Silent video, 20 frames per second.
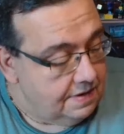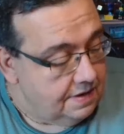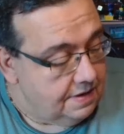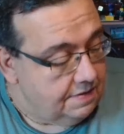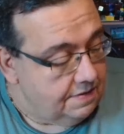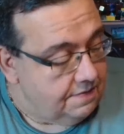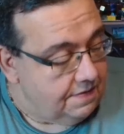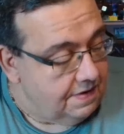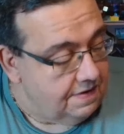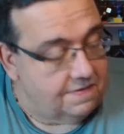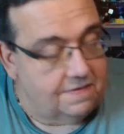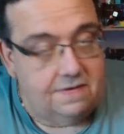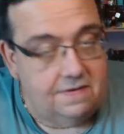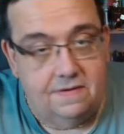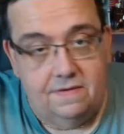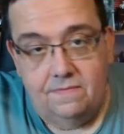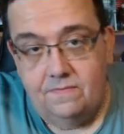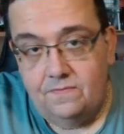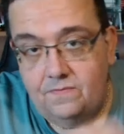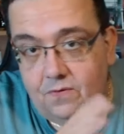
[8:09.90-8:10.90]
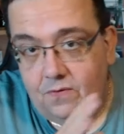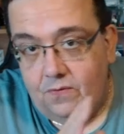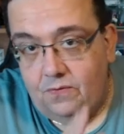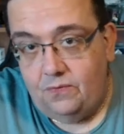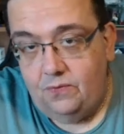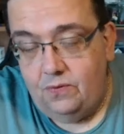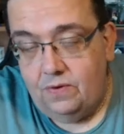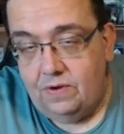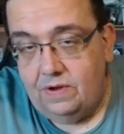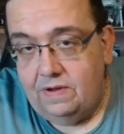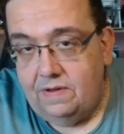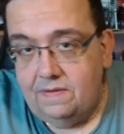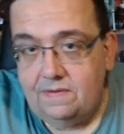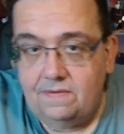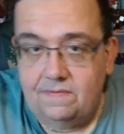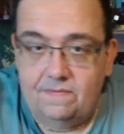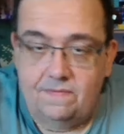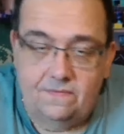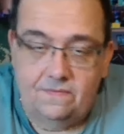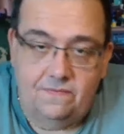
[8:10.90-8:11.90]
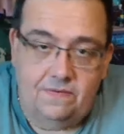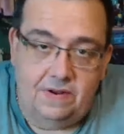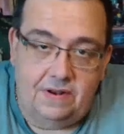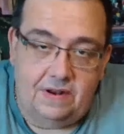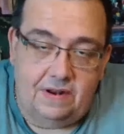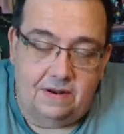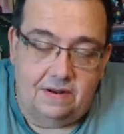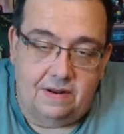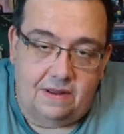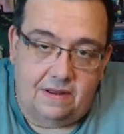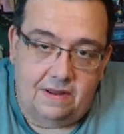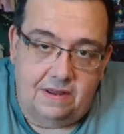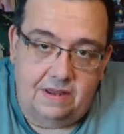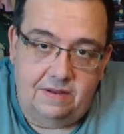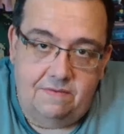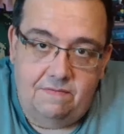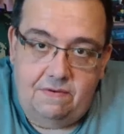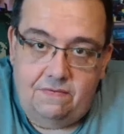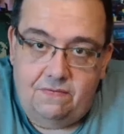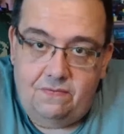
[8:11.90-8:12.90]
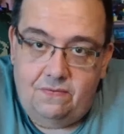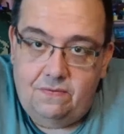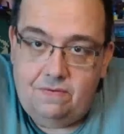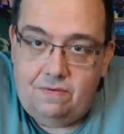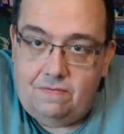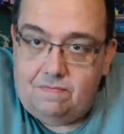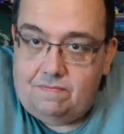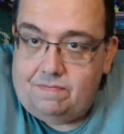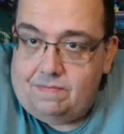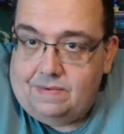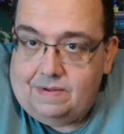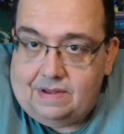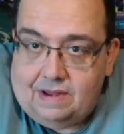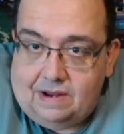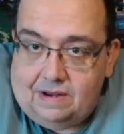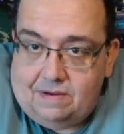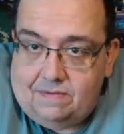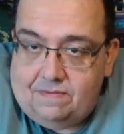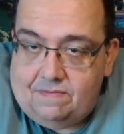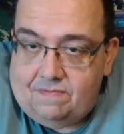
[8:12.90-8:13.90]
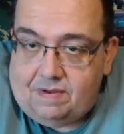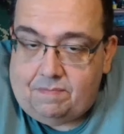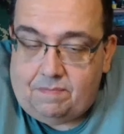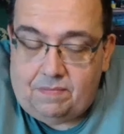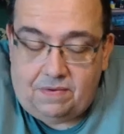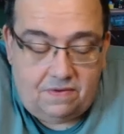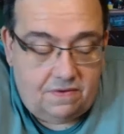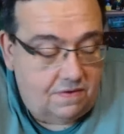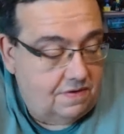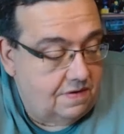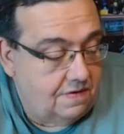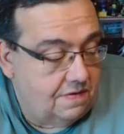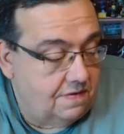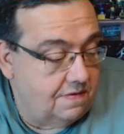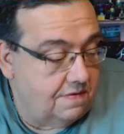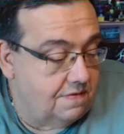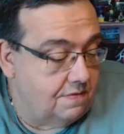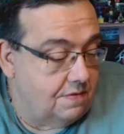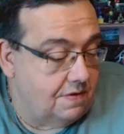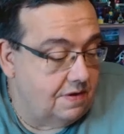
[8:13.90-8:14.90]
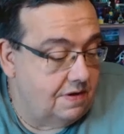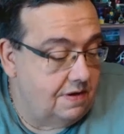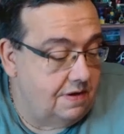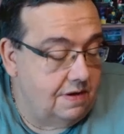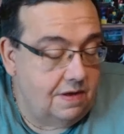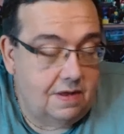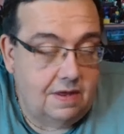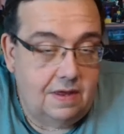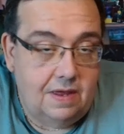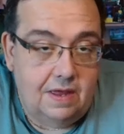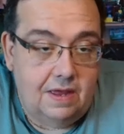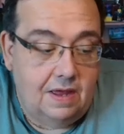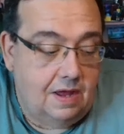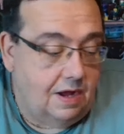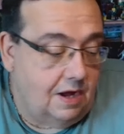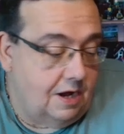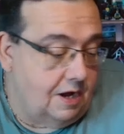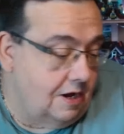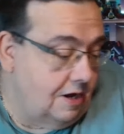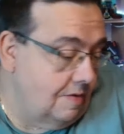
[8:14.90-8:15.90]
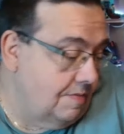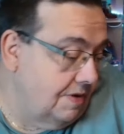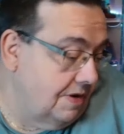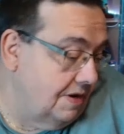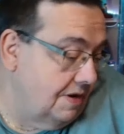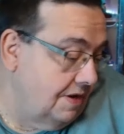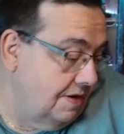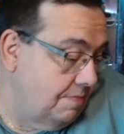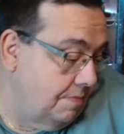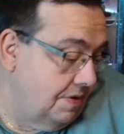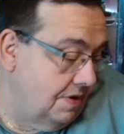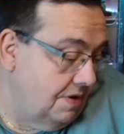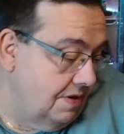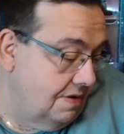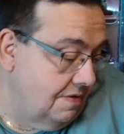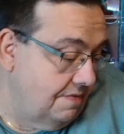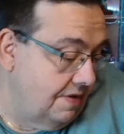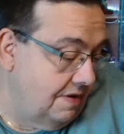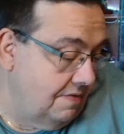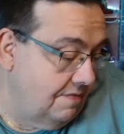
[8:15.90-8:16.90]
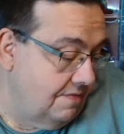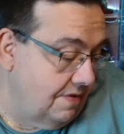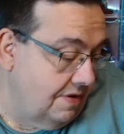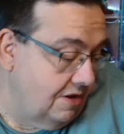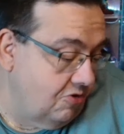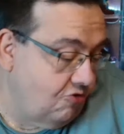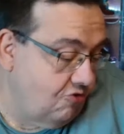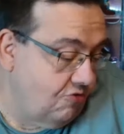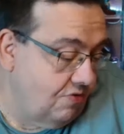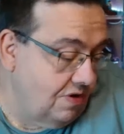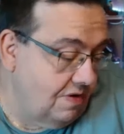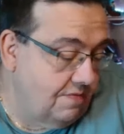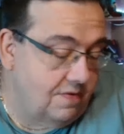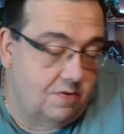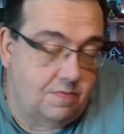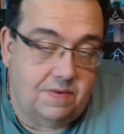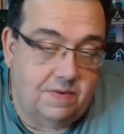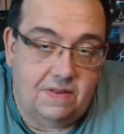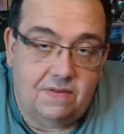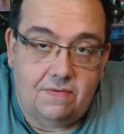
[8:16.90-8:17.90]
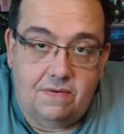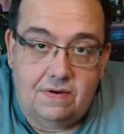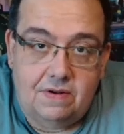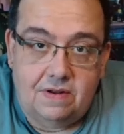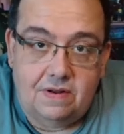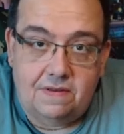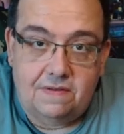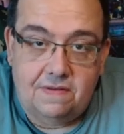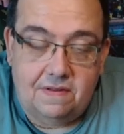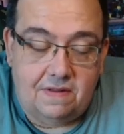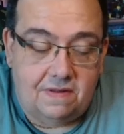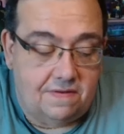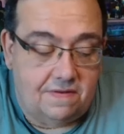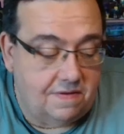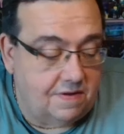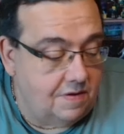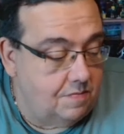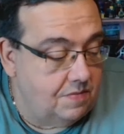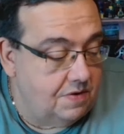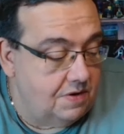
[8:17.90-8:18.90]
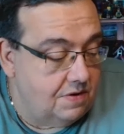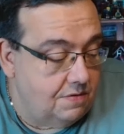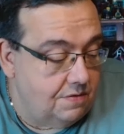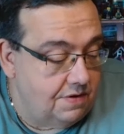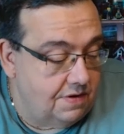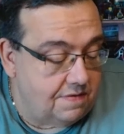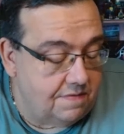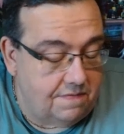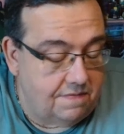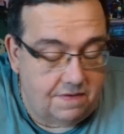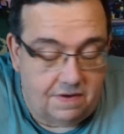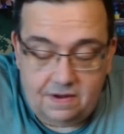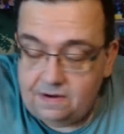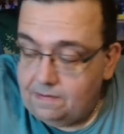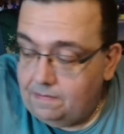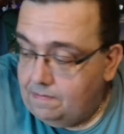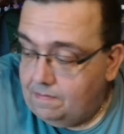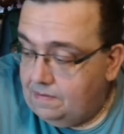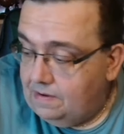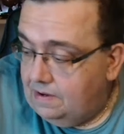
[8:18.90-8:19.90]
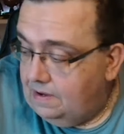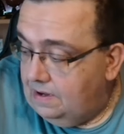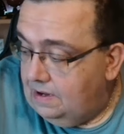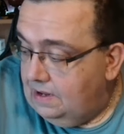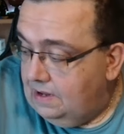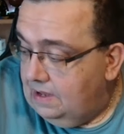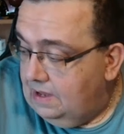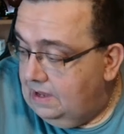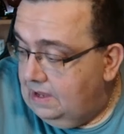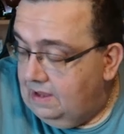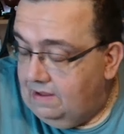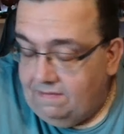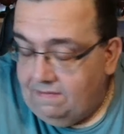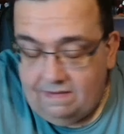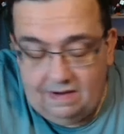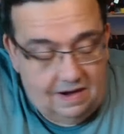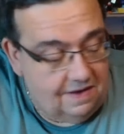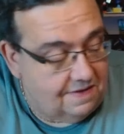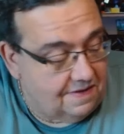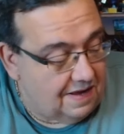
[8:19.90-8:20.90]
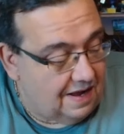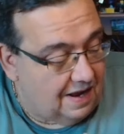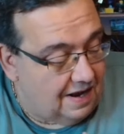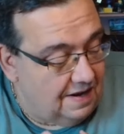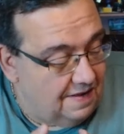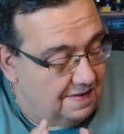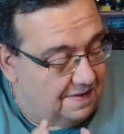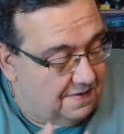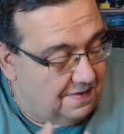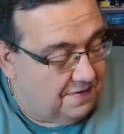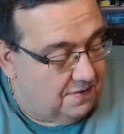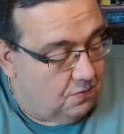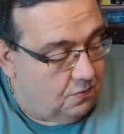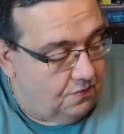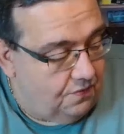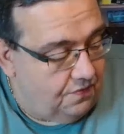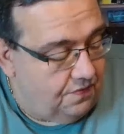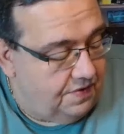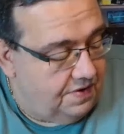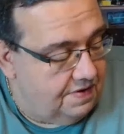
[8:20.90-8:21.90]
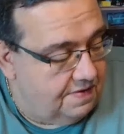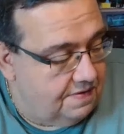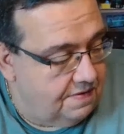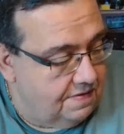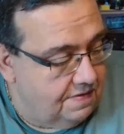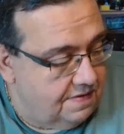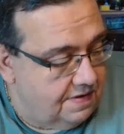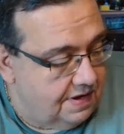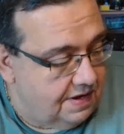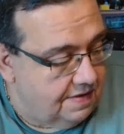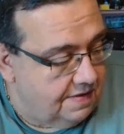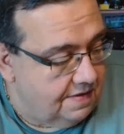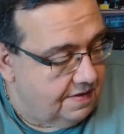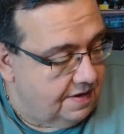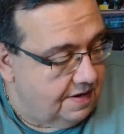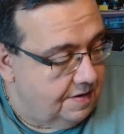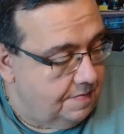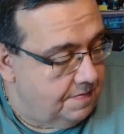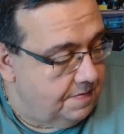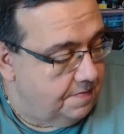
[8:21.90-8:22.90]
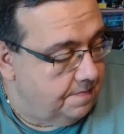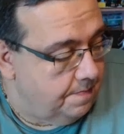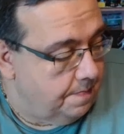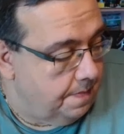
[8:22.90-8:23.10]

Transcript: Ich weiß nicht, wofür er ist. Wenn er da irgendwie für kein, was Besonderes ist, okay. Aber ich bin auf jeden Fall jetzt schon davon überzeugt, dass ich das Ding beleuchten werde. Weil es halt so viel zu sehen gibt.